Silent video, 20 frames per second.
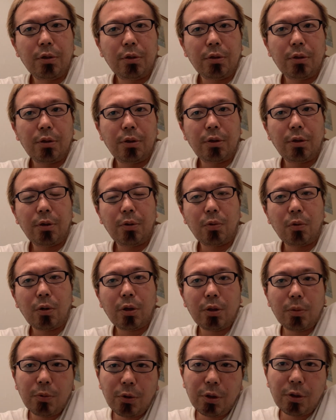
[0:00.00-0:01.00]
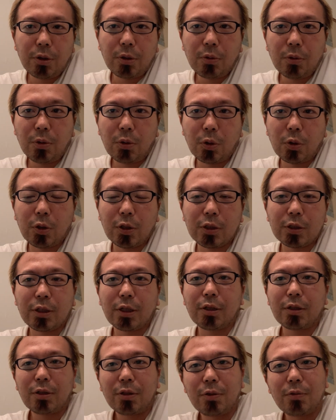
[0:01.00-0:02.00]
で「え他でもいいってどういうことです
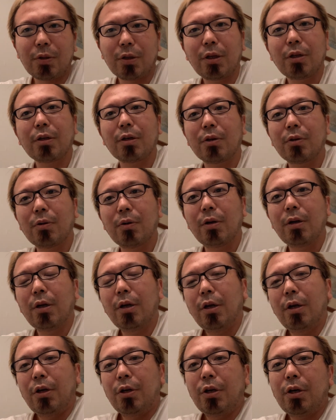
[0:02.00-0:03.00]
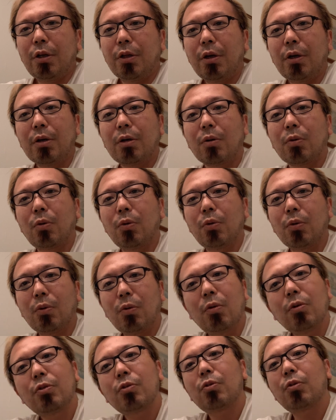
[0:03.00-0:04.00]
か?」って言われたんだけど「いやなんかこの
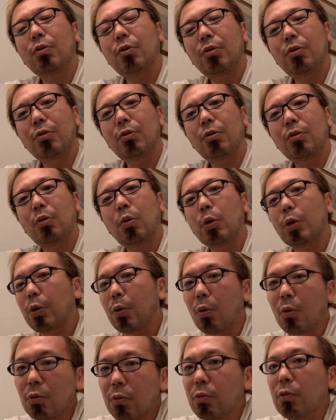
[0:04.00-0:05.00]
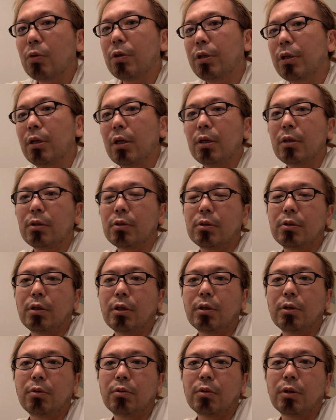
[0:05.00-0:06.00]
コーチといる時本当にリラックスで
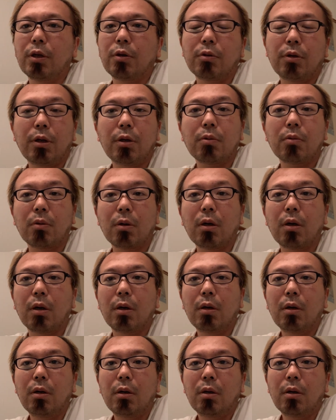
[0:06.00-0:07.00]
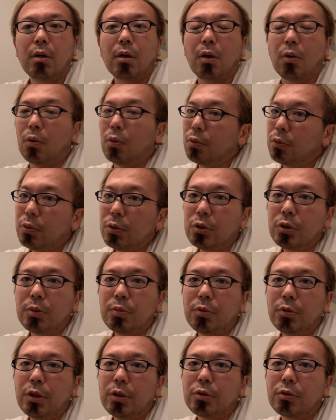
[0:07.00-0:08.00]
きるんだよね」とか「本当に自
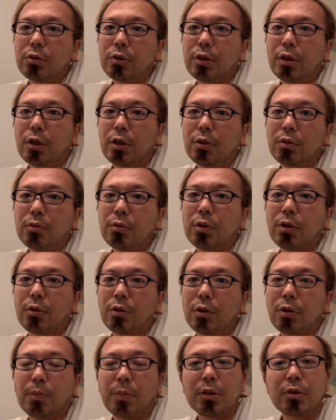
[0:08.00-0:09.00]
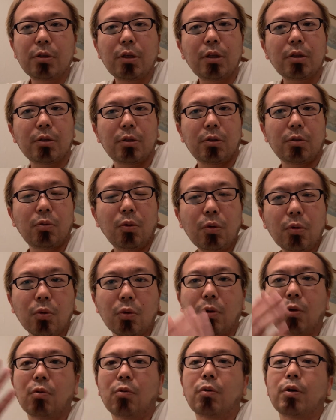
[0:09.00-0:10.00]
分らしくいられるんだよね」って別になんかすごいこと
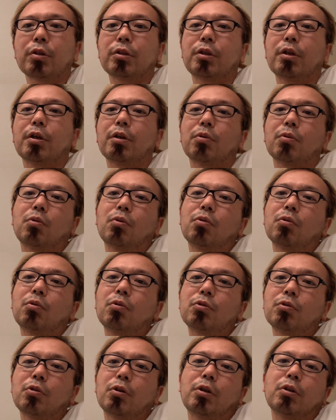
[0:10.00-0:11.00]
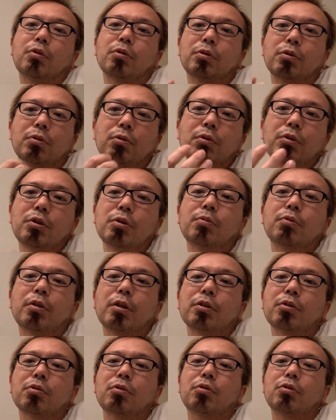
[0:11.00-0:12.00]
が起こるわけじゃないけどこのコーチといるとすごい自分ら
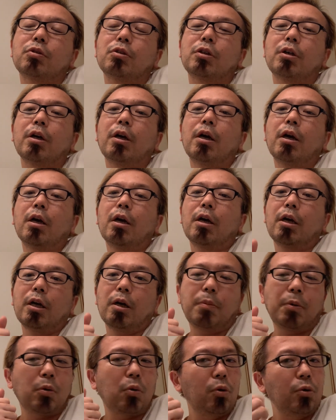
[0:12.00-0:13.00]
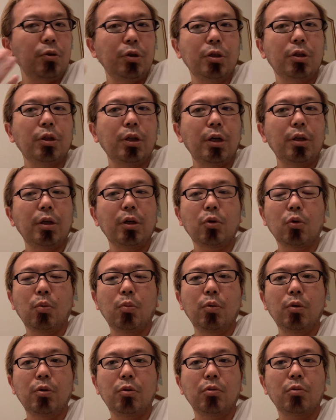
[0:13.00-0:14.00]
しくいるしやっぱこういうふうに行きたいなと
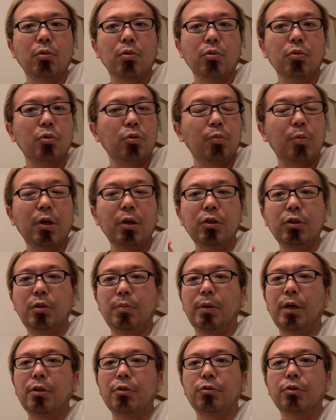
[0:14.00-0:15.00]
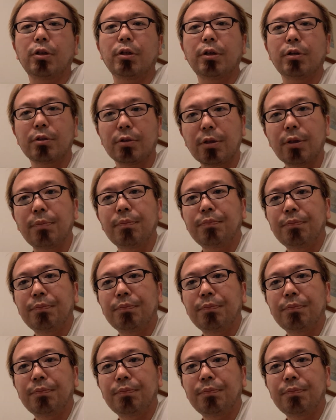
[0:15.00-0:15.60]
思えるって素晴らしいバリューじゃないですか。